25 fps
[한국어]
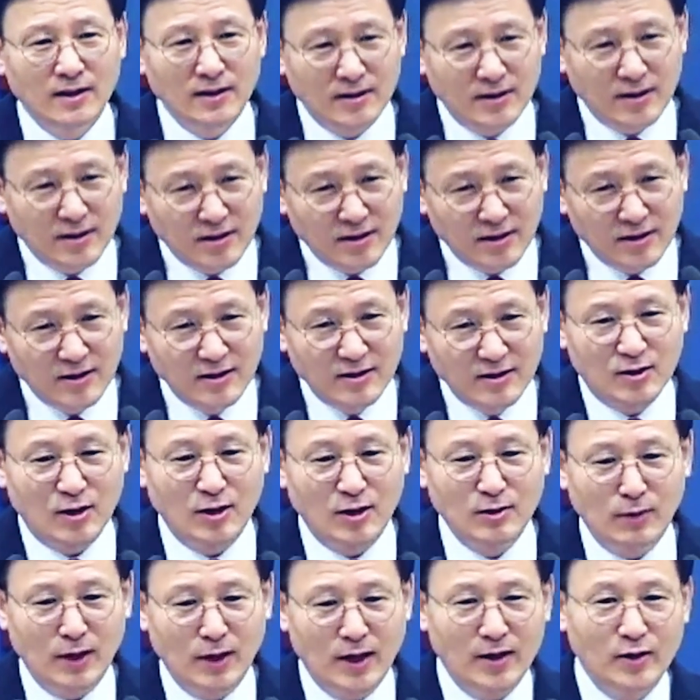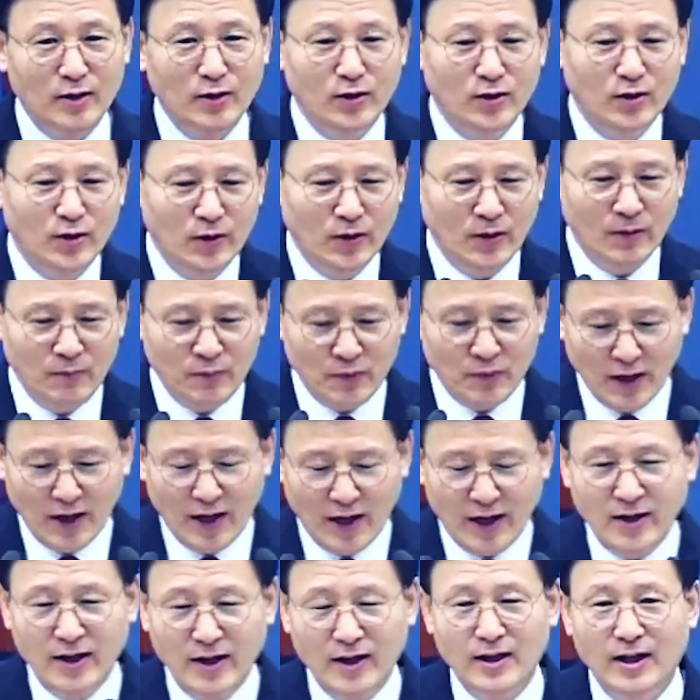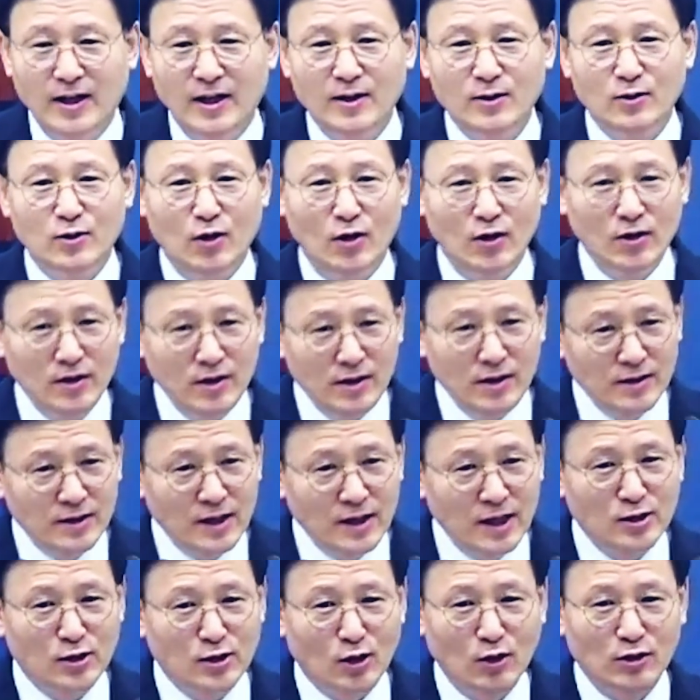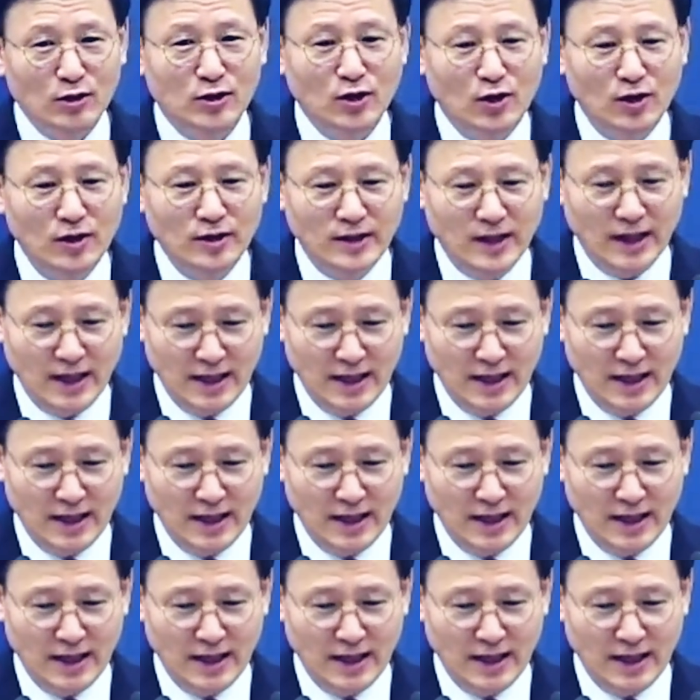기껏 말이요. 아내가 굉장히 정성을